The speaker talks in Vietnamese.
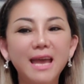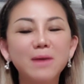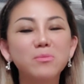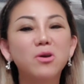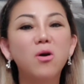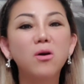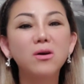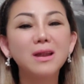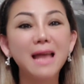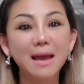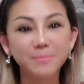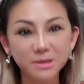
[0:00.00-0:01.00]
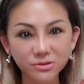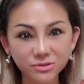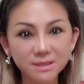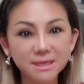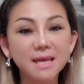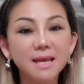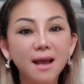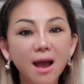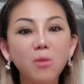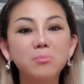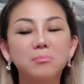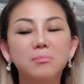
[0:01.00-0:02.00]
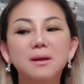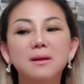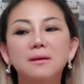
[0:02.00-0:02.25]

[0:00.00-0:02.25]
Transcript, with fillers: Em có làm được cho chị hay không?